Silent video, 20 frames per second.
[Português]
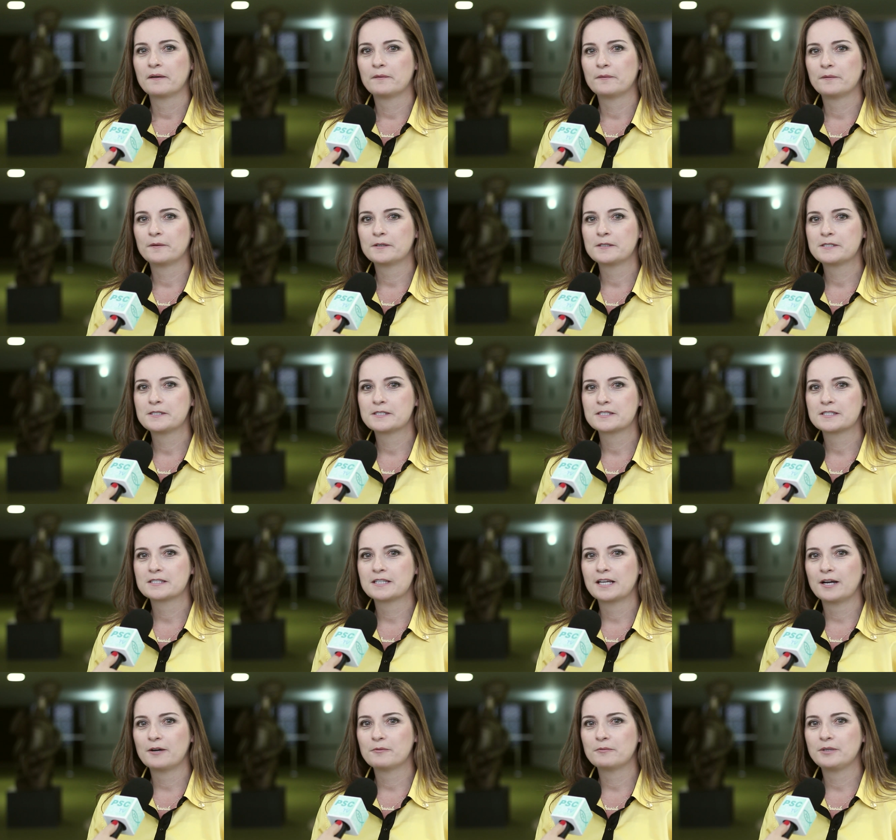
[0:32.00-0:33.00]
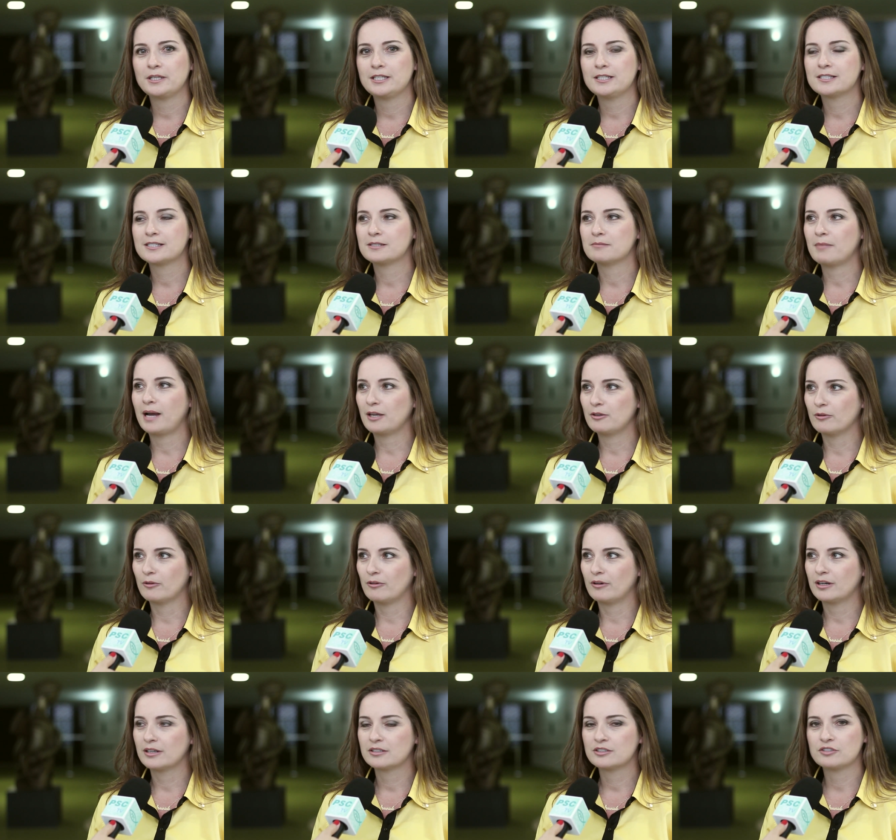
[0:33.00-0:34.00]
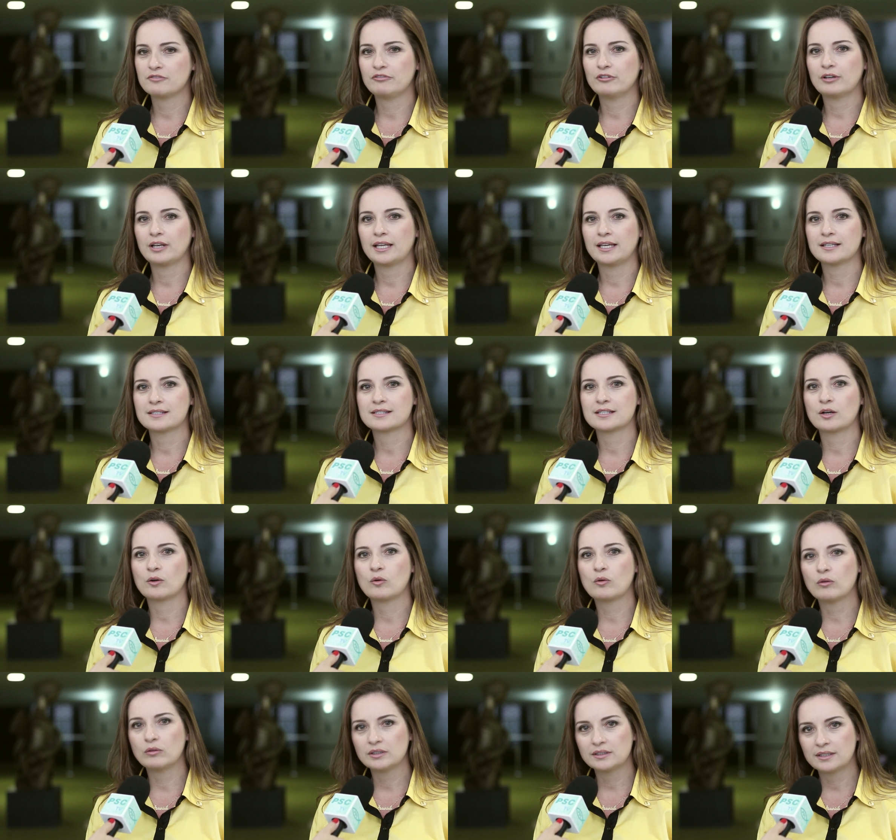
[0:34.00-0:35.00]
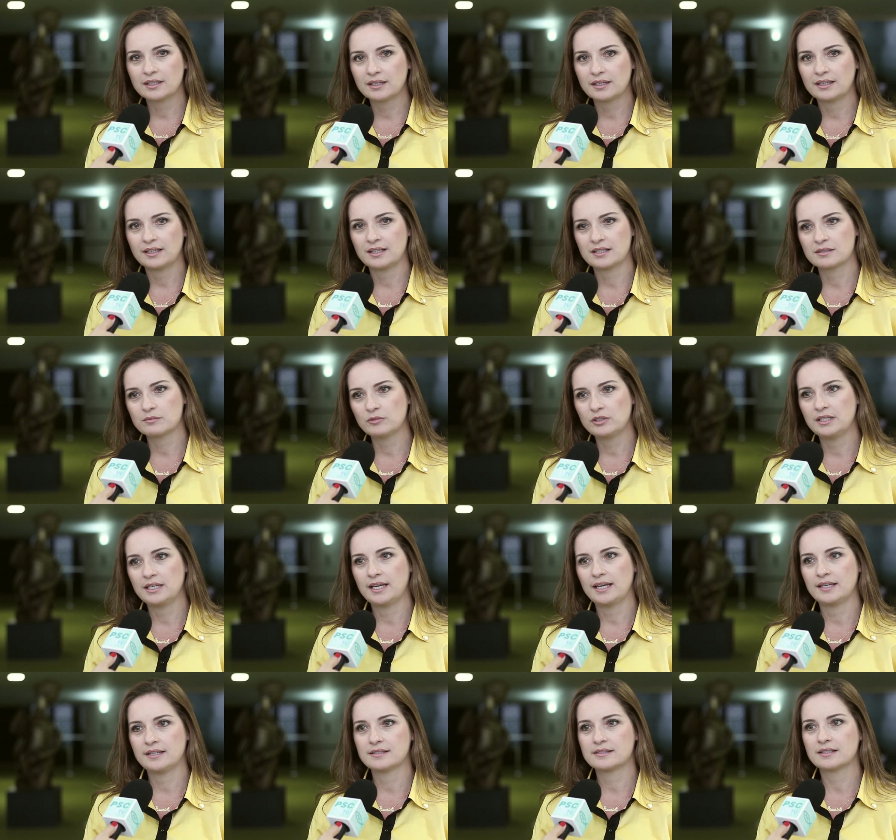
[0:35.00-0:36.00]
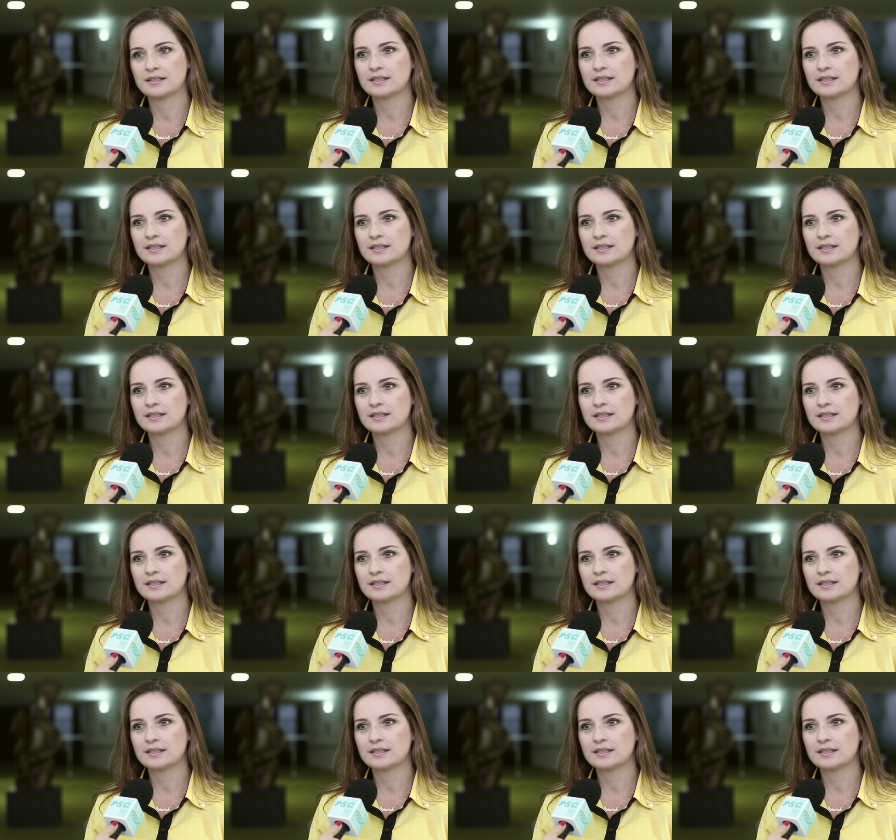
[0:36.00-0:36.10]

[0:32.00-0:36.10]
onde está o índice maior de violência contra as mulheres.